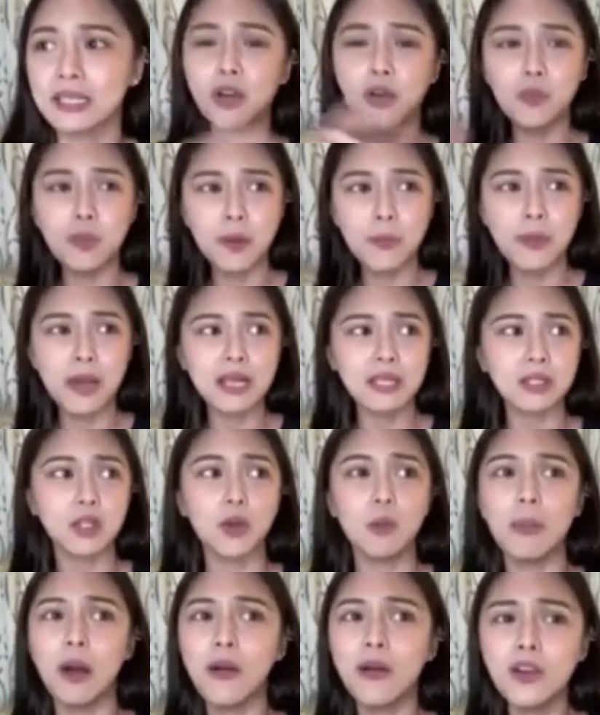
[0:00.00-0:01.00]
Lumabas
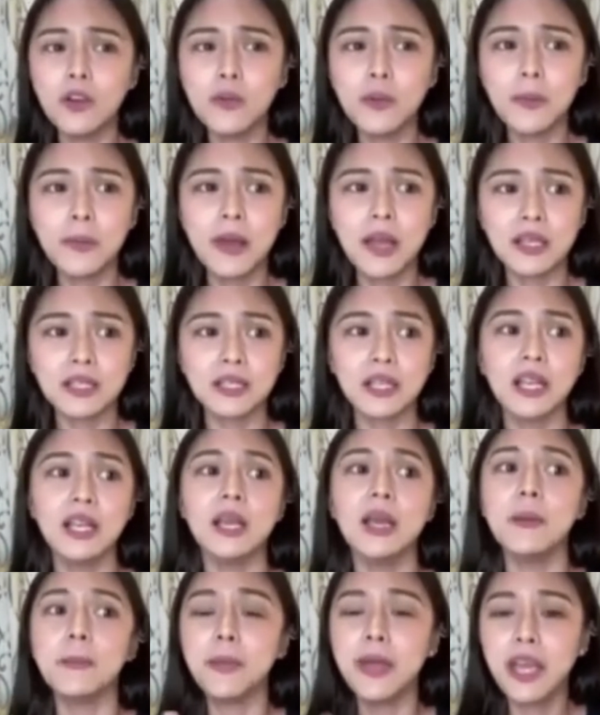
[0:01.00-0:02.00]
o bawal lumabas
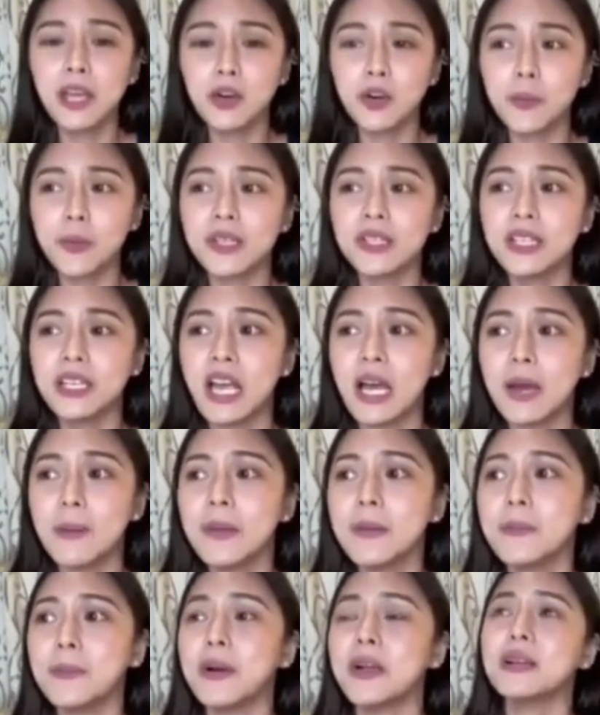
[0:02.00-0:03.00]
pero pag
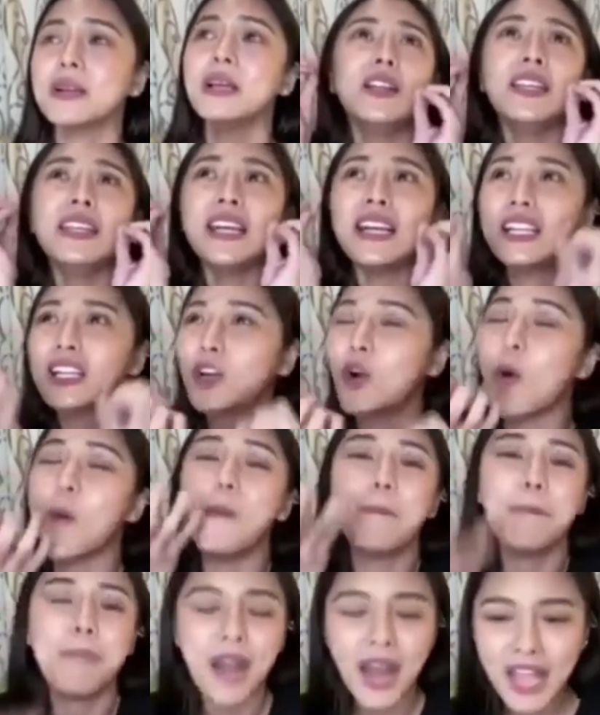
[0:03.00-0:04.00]
sinabing pag
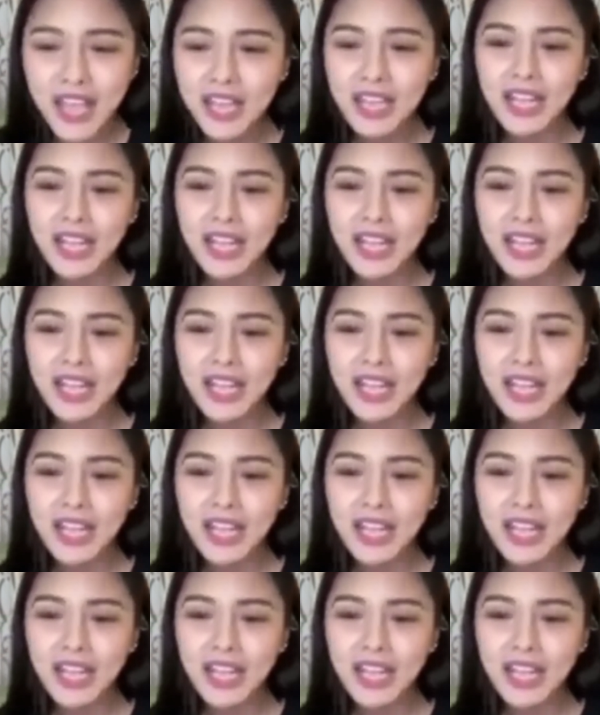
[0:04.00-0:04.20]
nag-comply